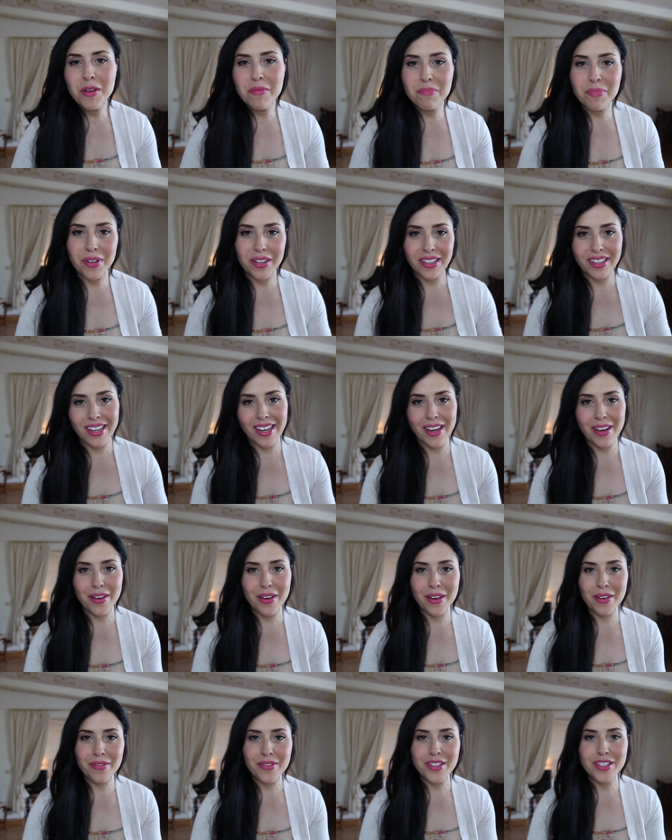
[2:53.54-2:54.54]

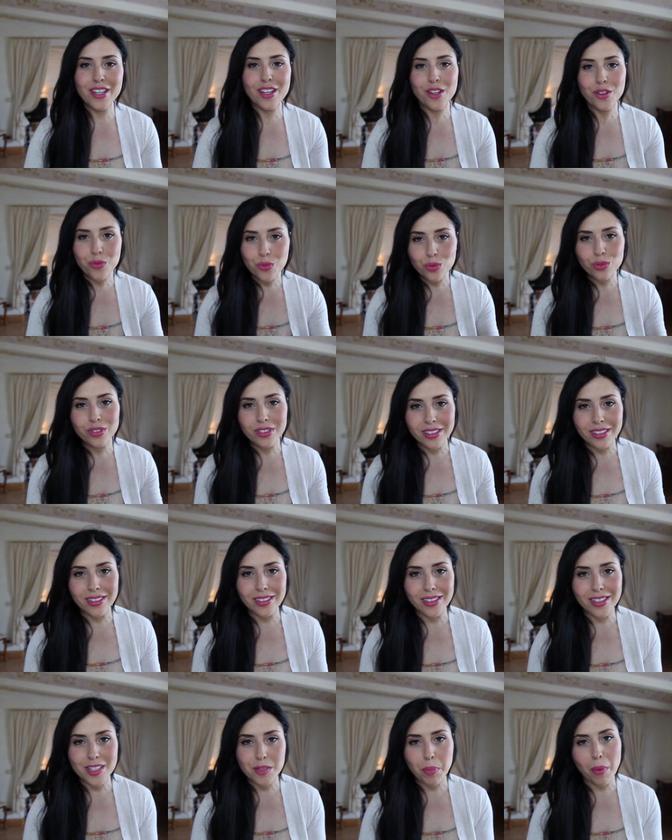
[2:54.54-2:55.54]
perché vi siete
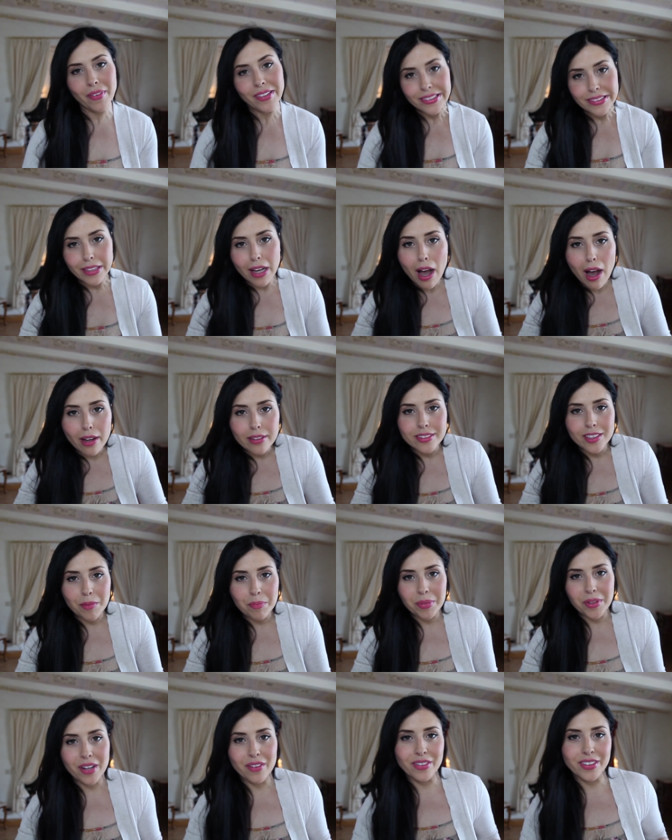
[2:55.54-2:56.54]
tutti spaventati
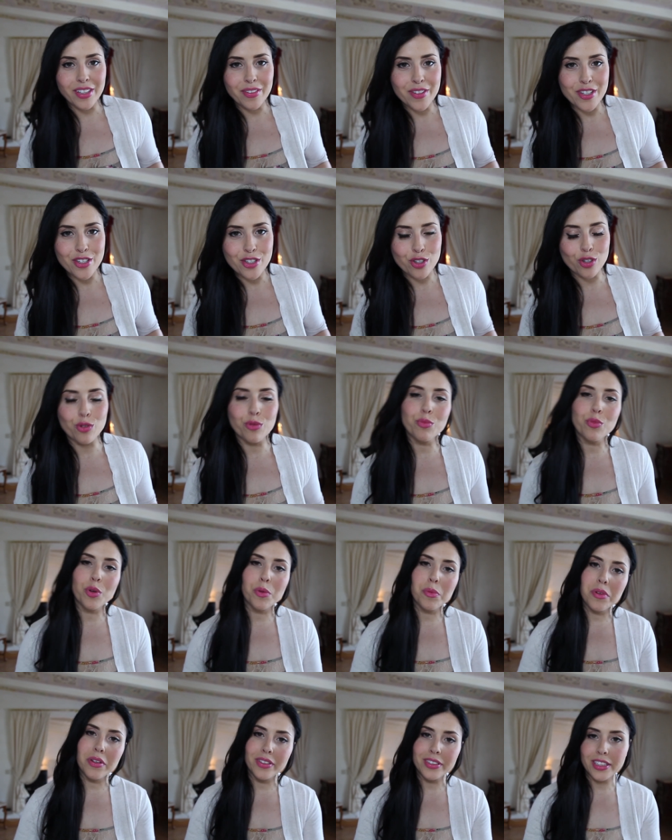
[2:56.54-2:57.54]
appena avete visto e
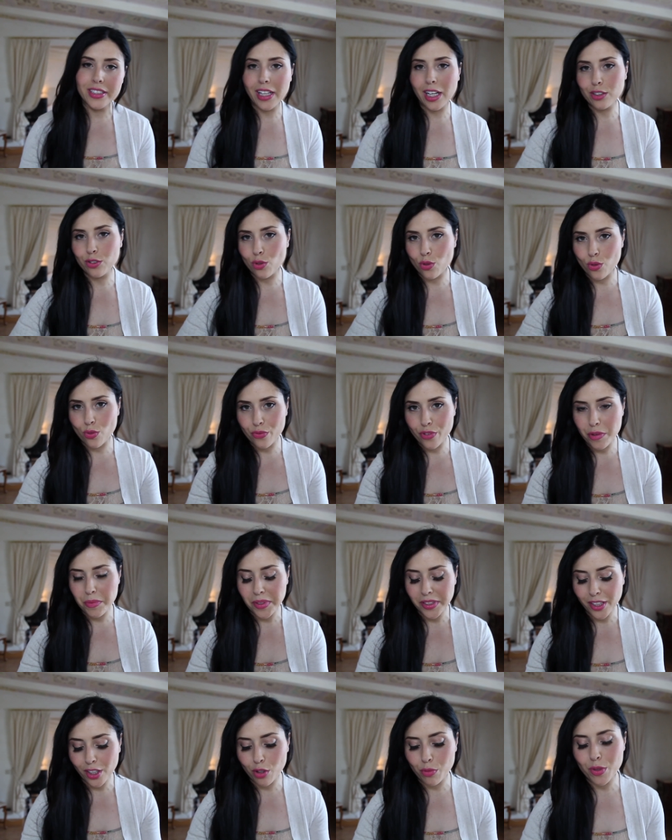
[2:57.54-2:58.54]
comunque mi avete dato
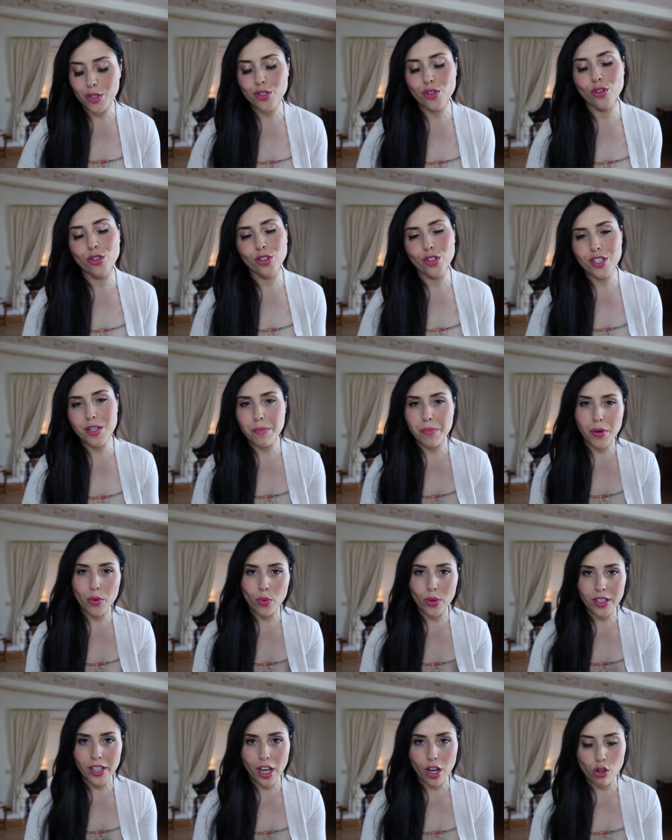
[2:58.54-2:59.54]
ovviamente come al solito sempre
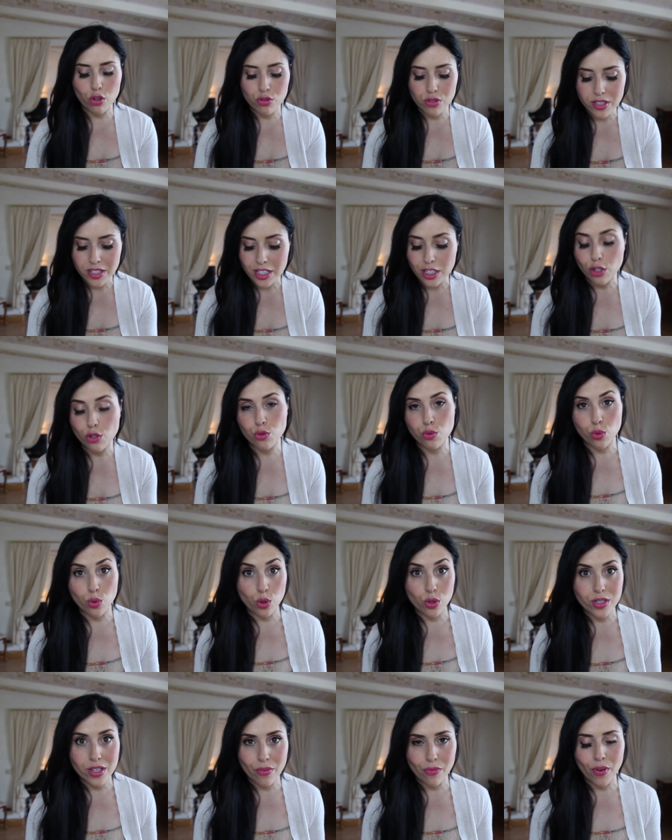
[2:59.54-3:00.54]
qualche consiglio su
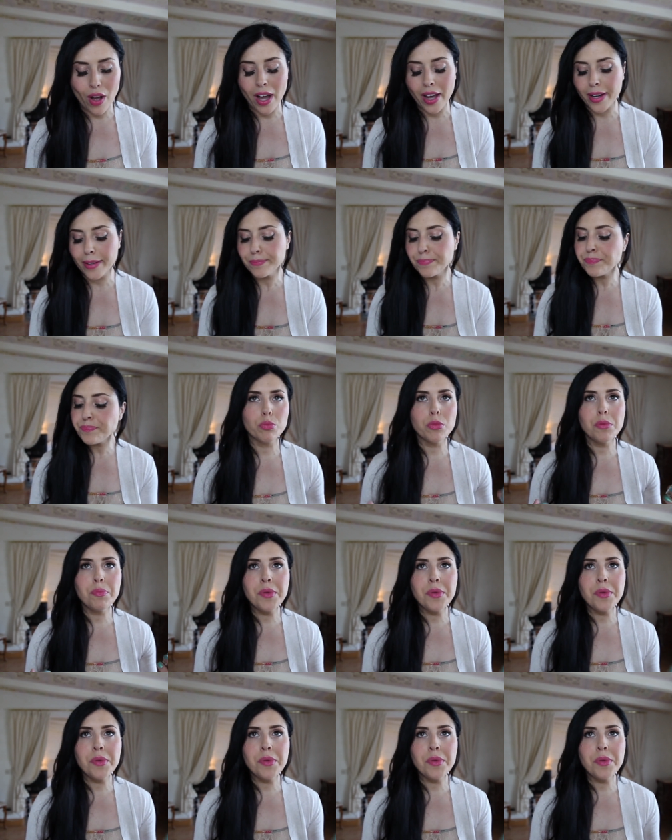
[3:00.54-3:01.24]
cosa fare. Mi